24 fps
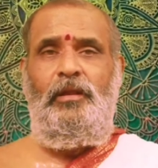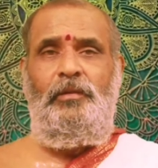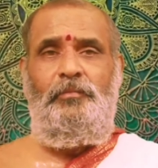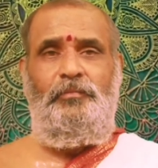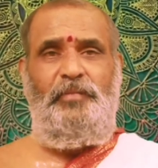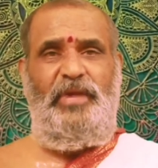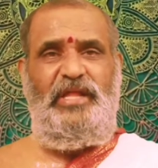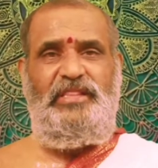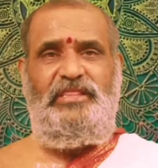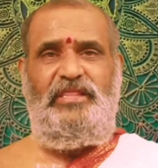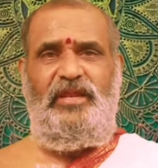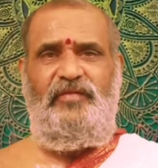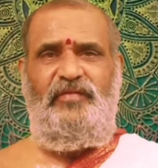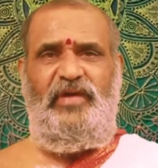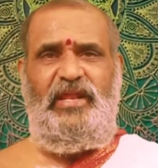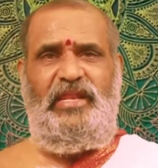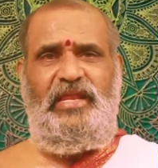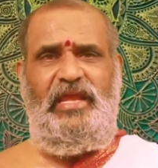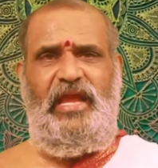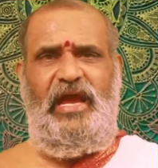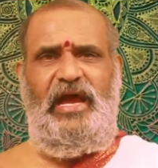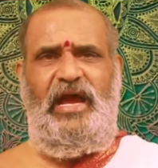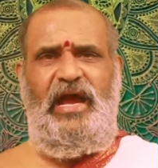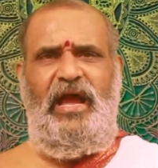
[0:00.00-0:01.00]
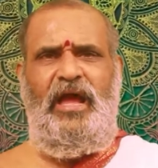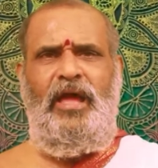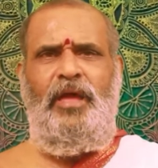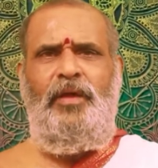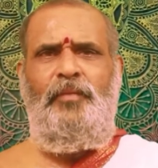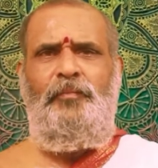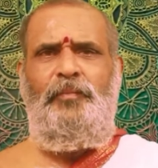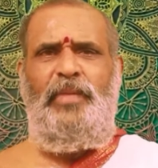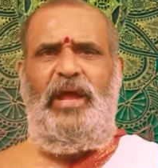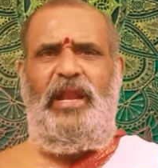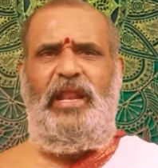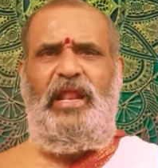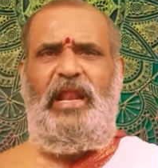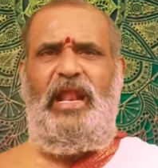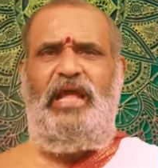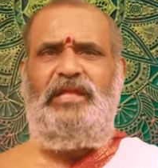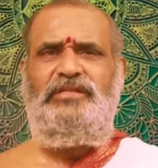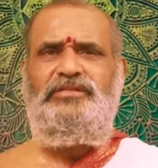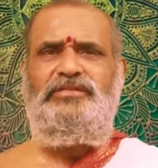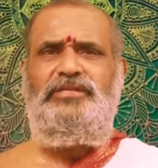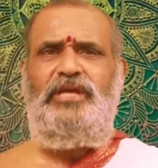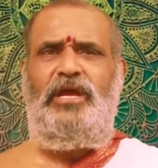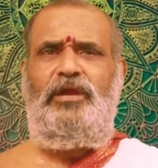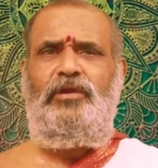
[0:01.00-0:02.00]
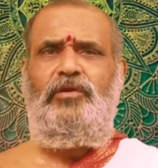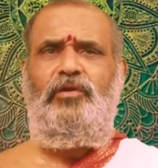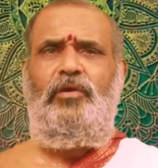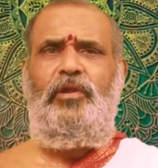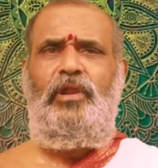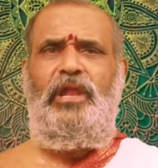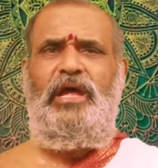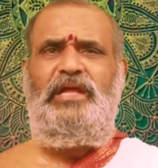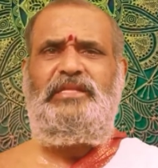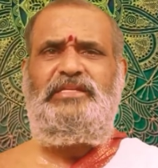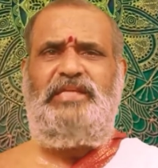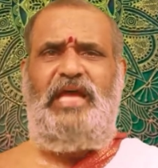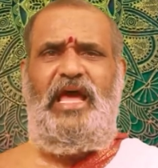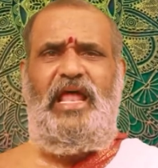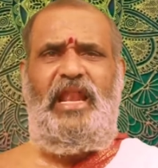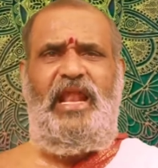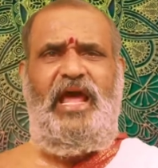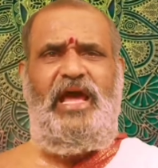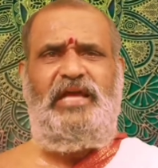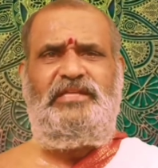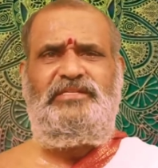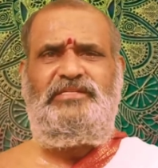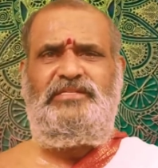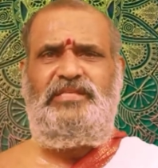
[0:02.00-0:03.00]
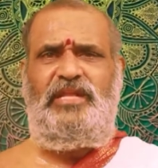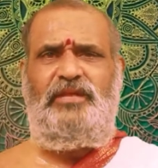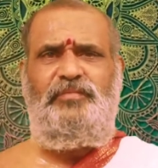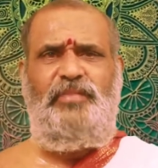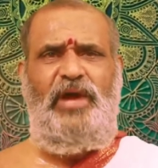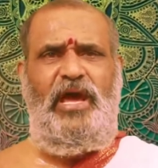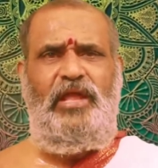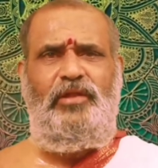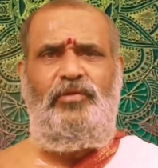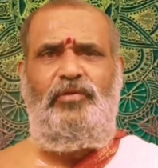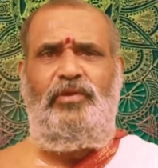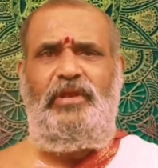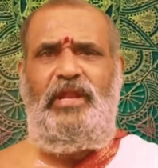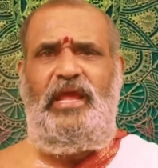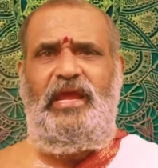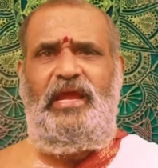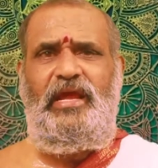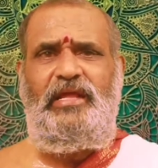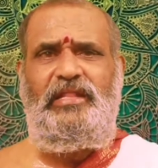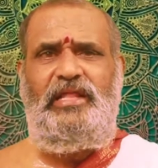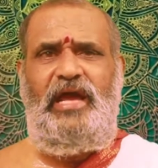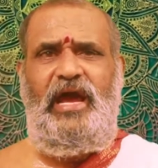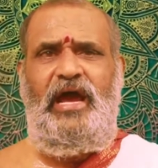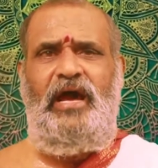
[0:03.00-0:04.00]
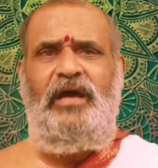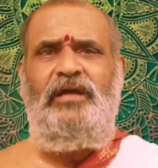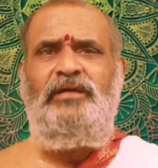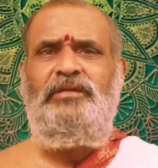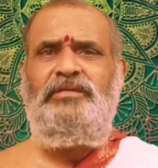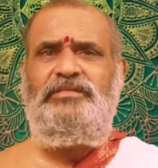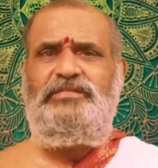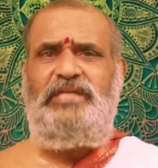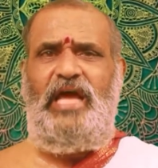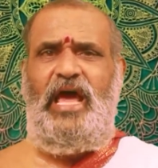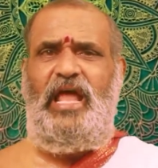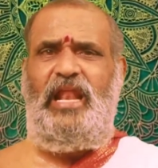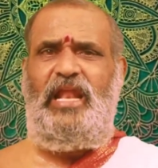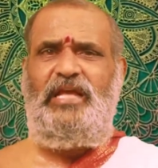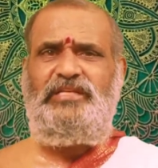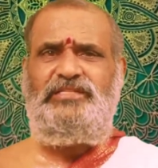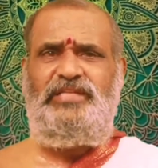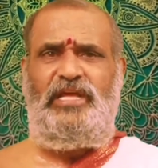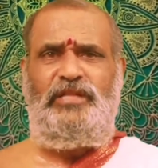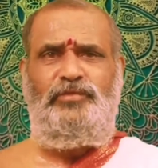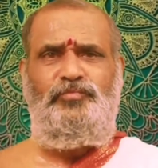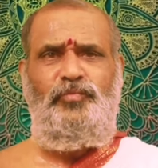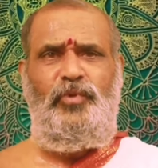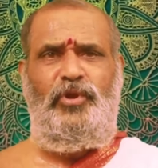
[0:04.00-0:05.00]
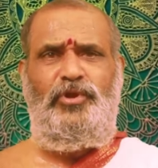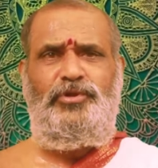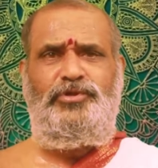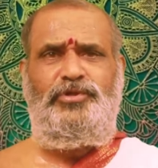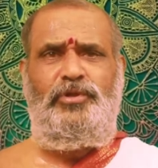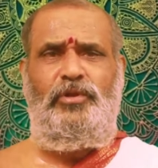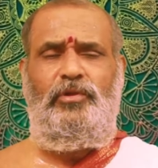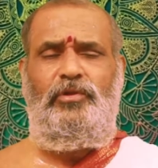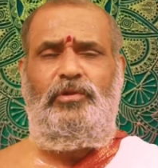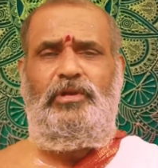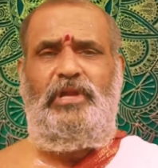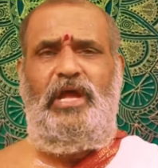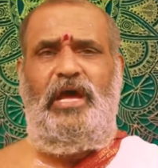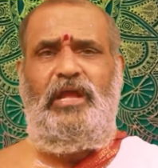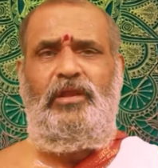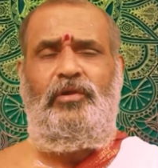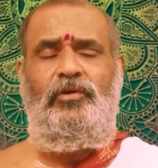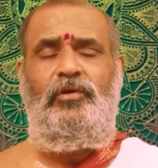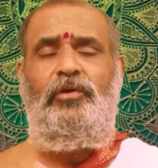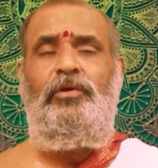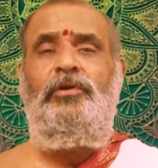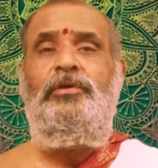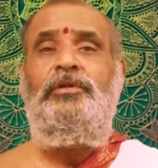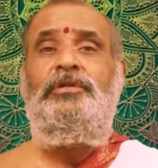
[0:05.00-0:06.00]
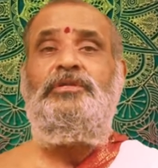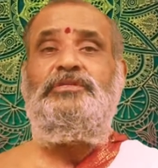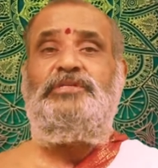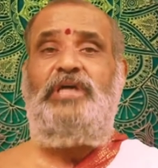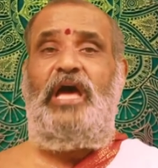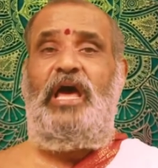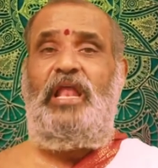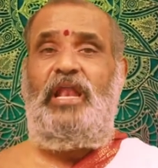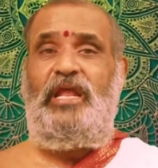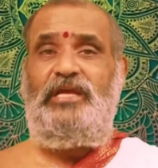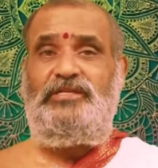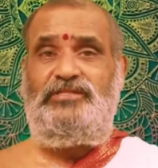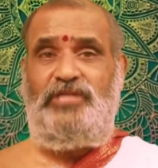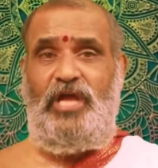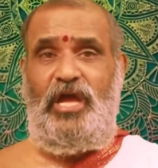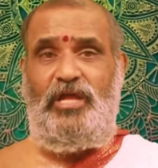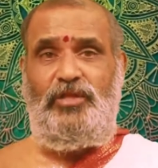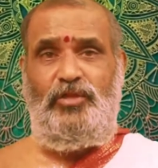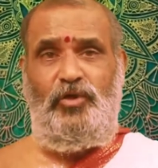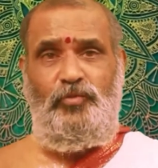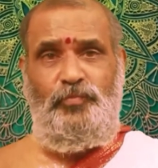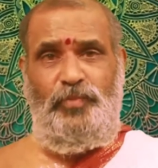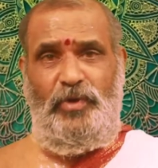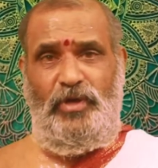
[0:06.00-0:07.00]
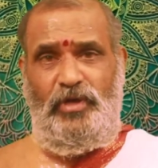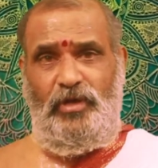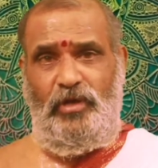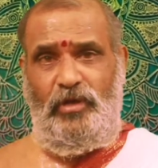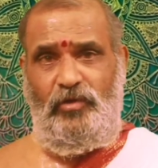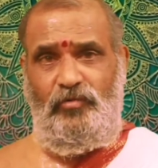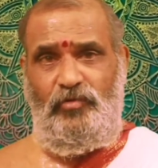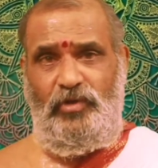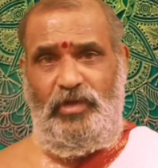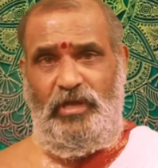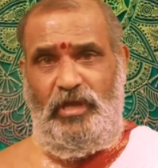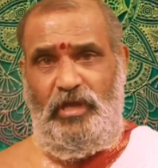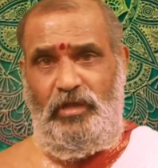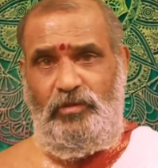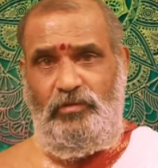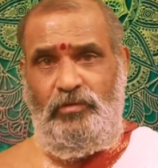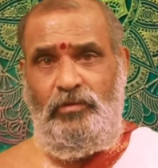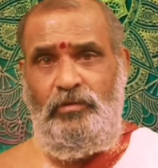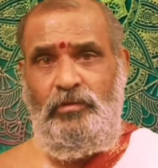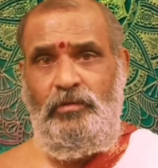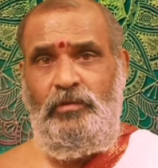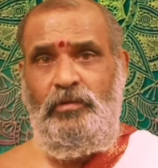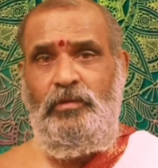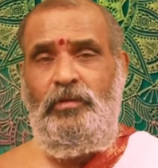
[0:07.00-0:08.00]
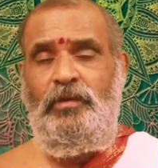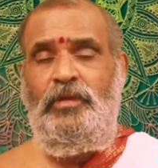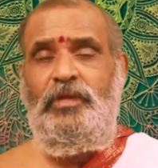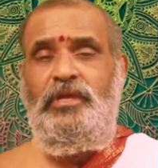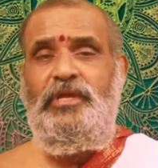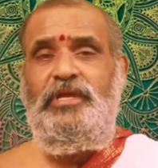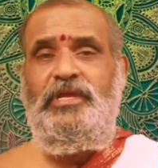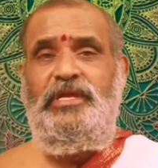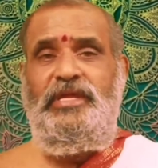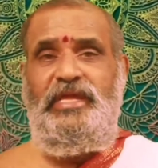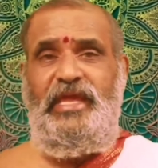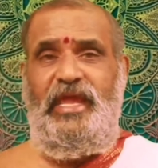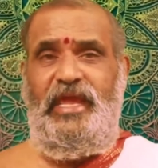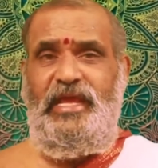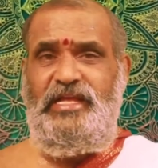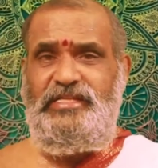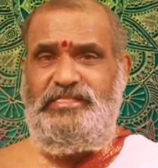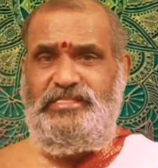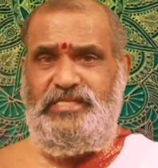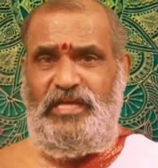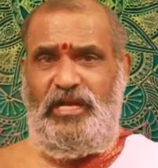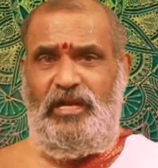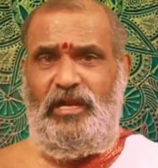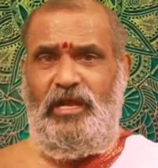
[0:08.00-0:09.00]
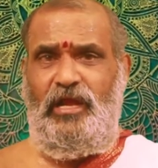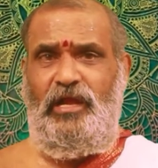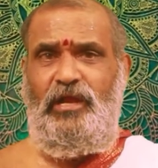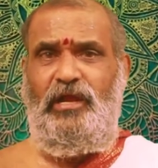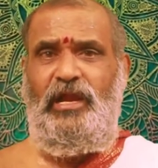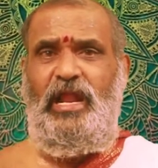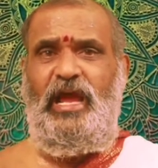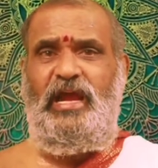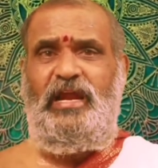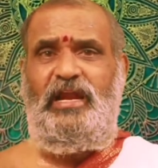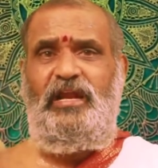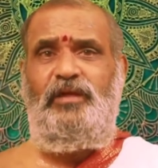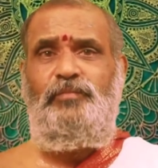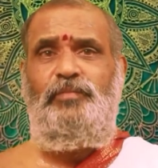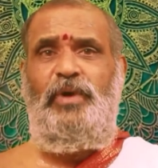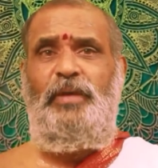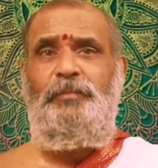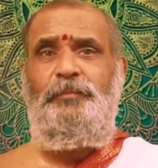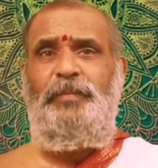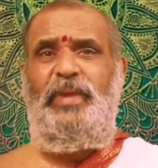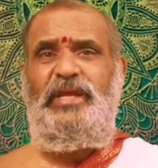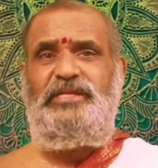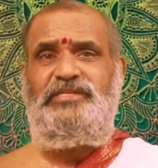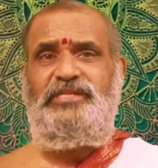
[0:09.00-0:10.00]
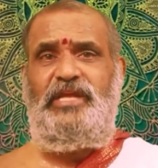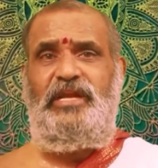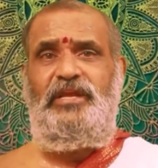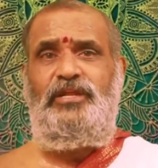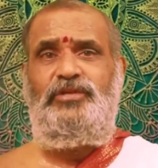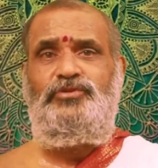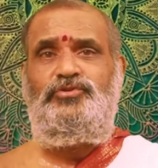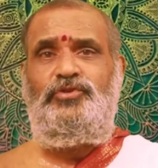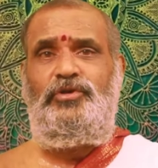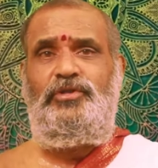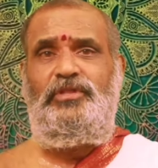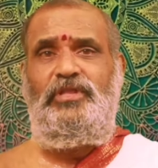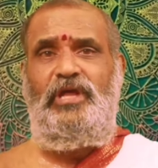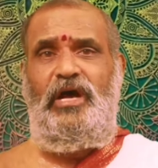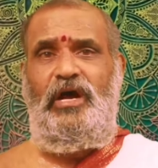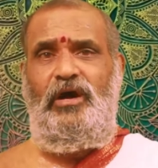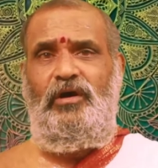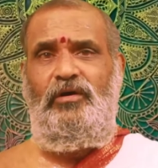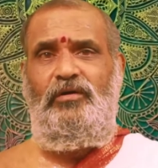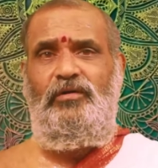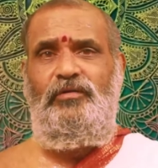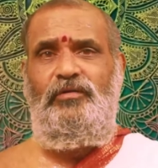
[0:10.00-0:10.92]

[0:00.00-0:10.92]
మంత్రివర్య మన రాజ్యాంగంలో చాలా ఆశ్రమాలు ఉన్నాయి కదా చాలా సత్పురుషులు ఉన్నారు చాలా సాధు పొంగలు ఉన్నారు ఈ చిరకం కూడా అక్కడ పంపించండి చూద్దాం